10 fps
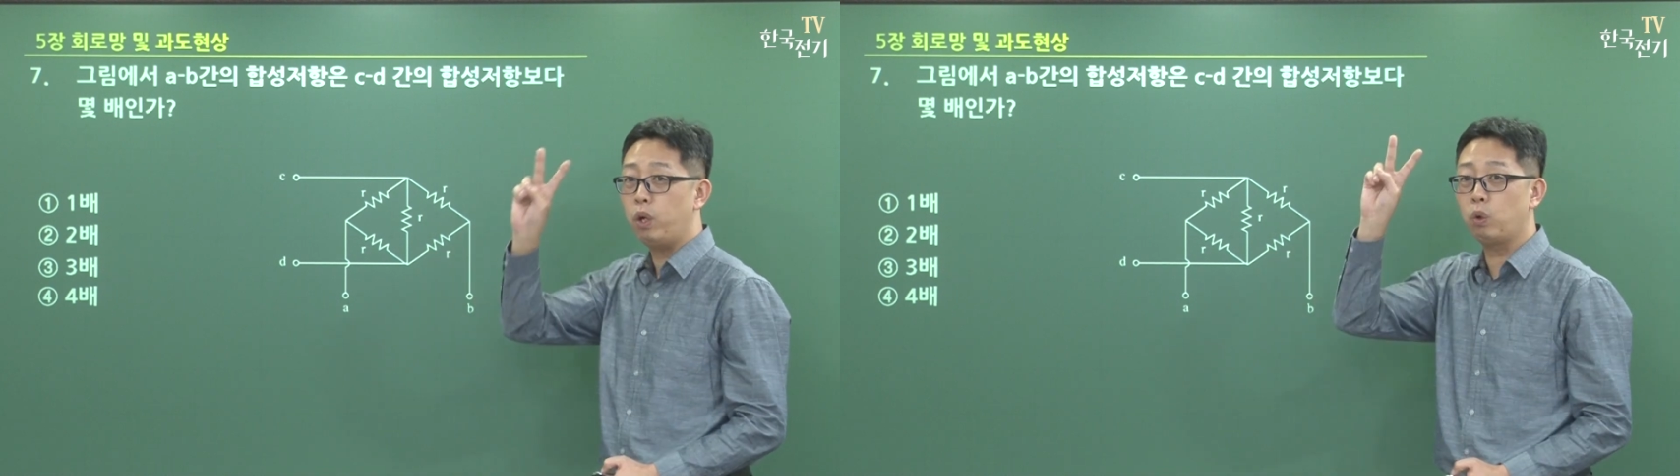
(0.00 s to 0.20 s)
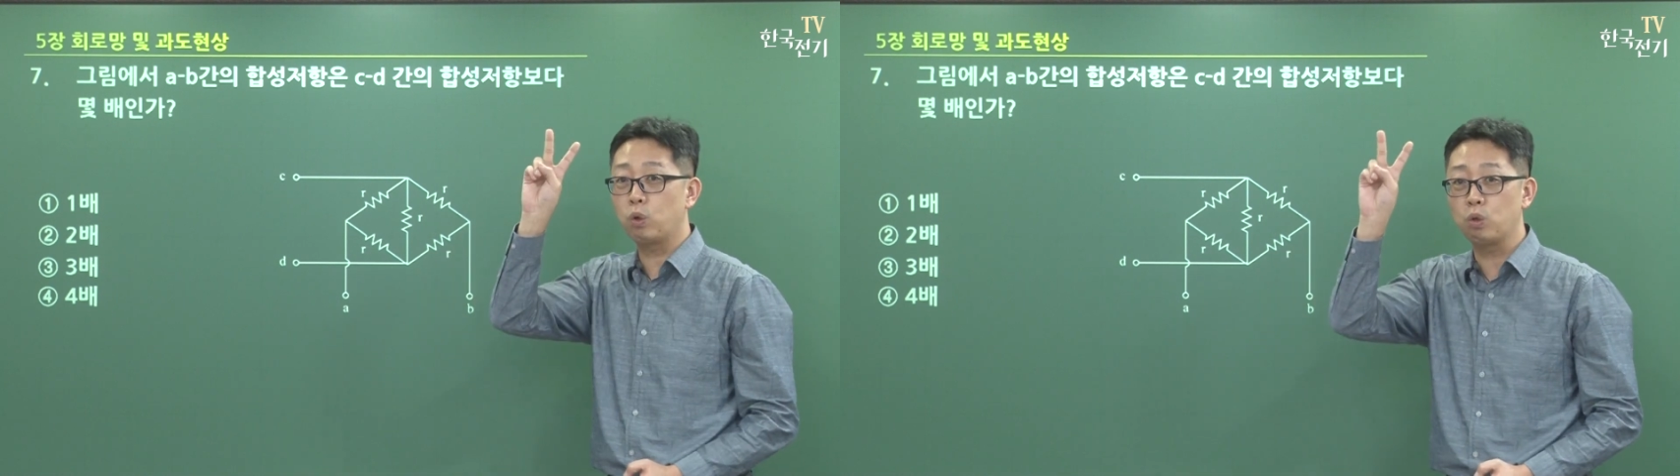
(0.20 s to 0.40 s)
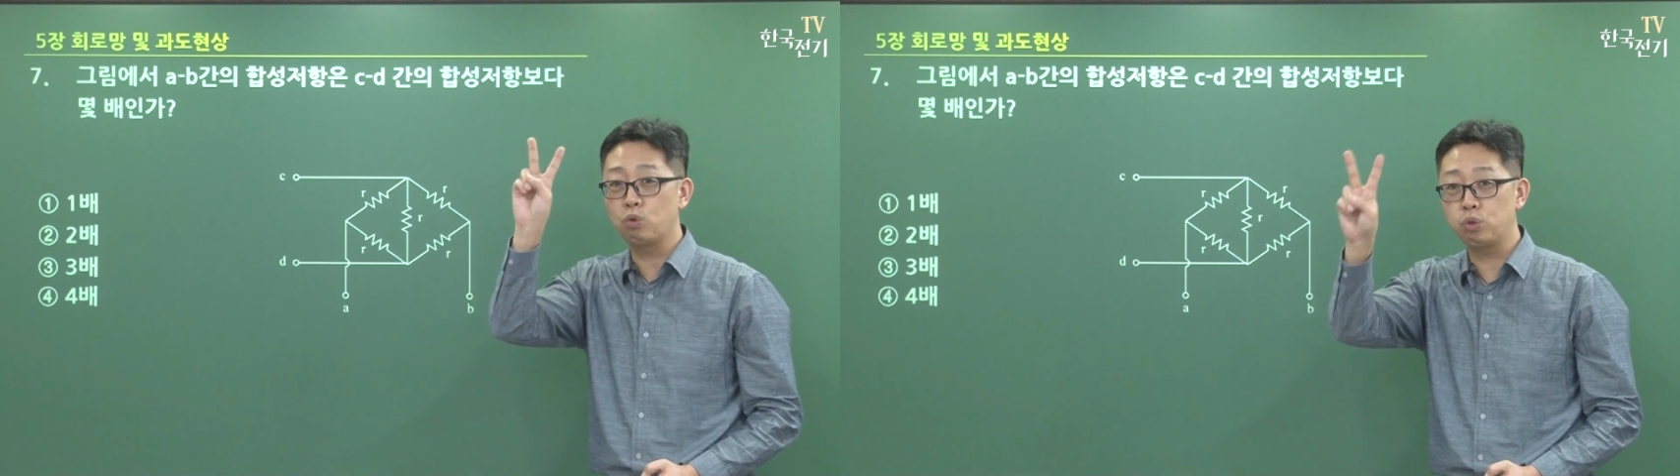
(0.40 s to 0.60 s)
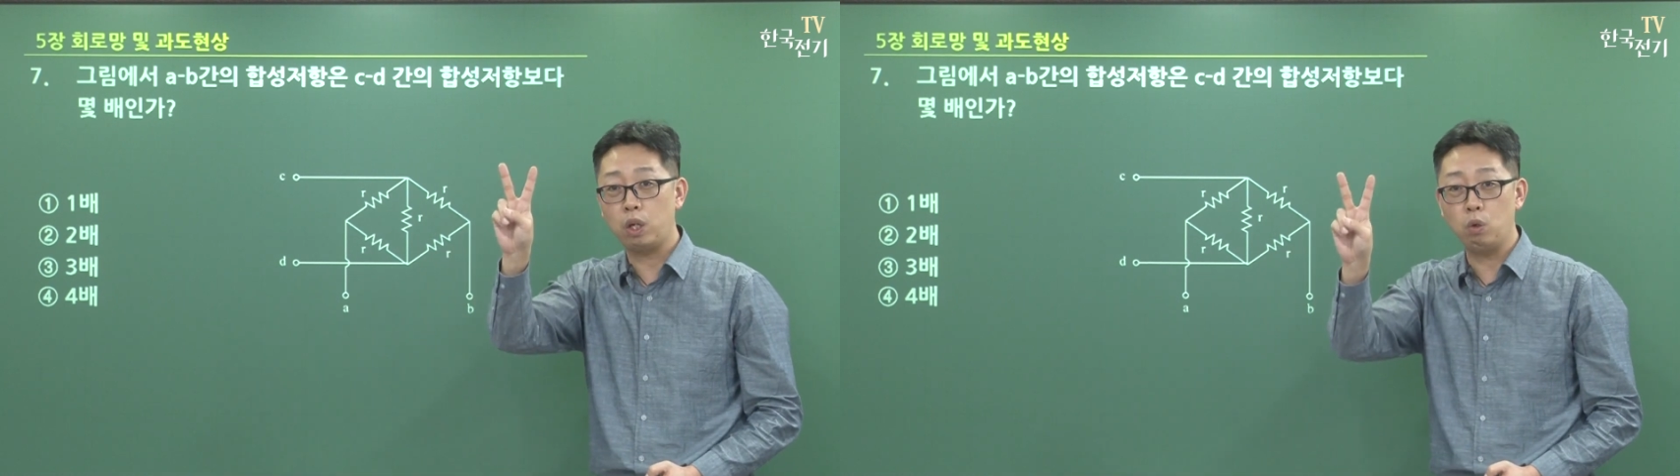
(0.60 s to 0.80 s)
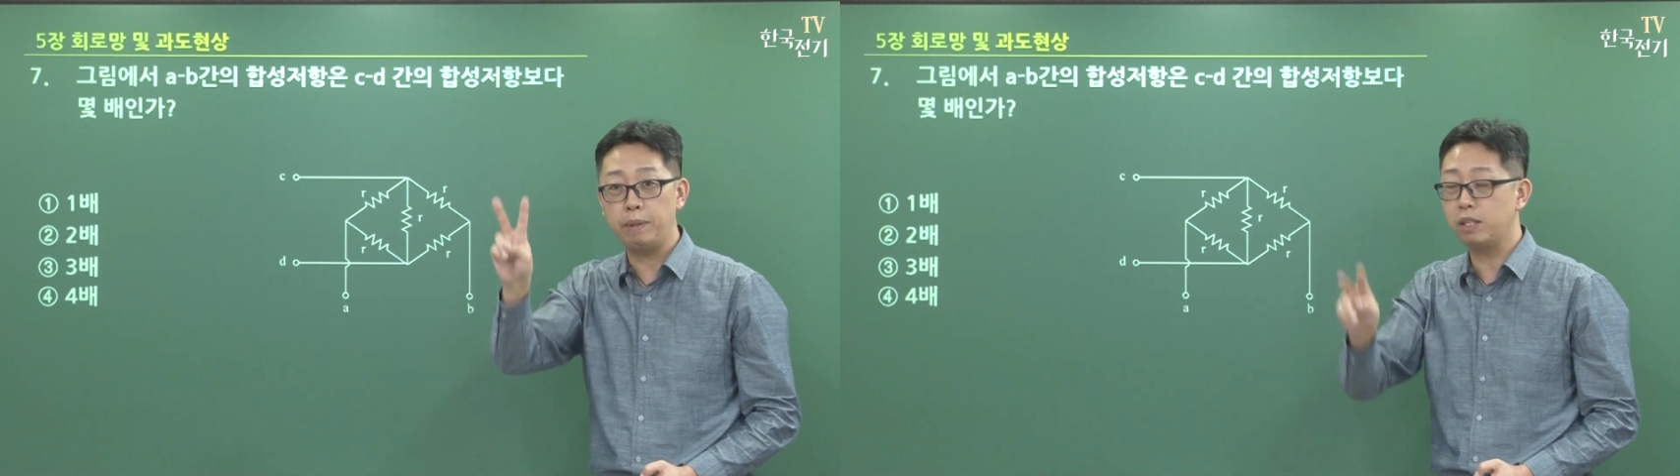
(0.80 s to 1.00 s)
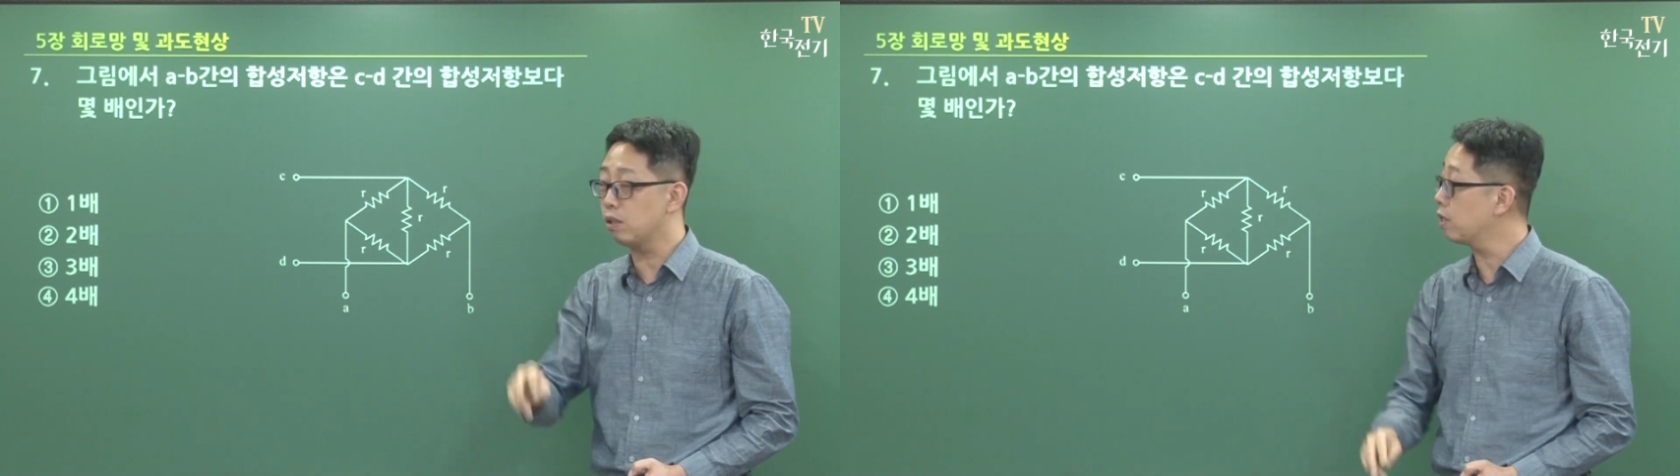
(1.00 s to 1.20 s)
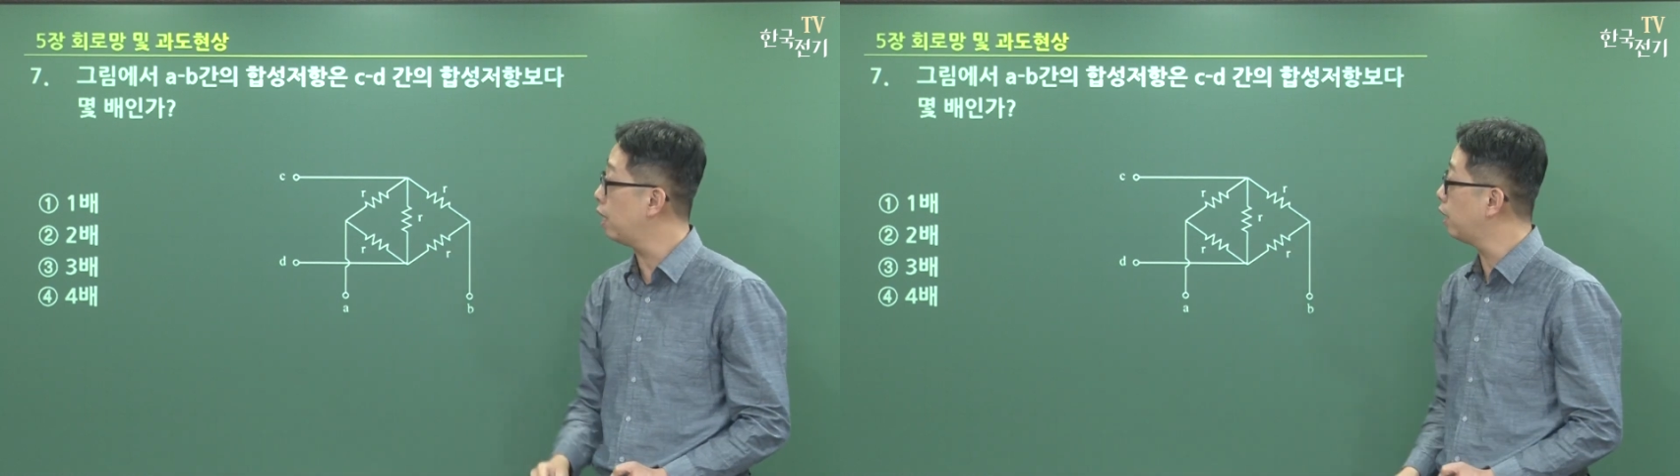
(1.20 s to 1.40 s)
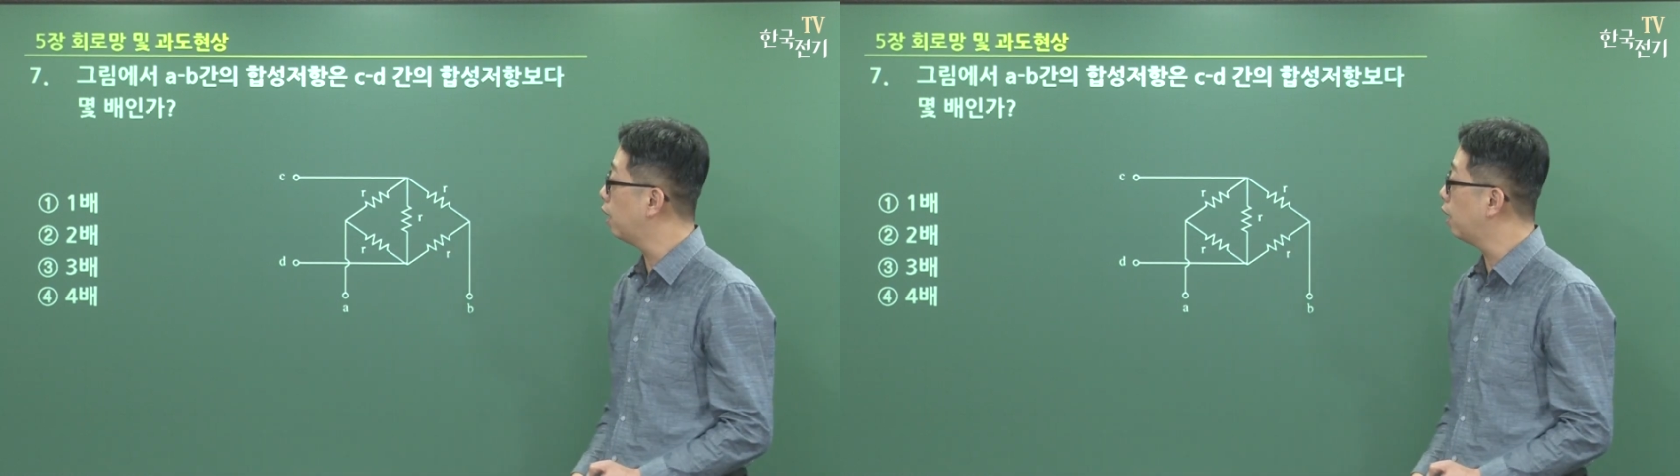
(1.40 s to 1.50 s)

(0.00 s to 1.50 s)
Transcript: 퇴로를 두 개로 만들어서 해야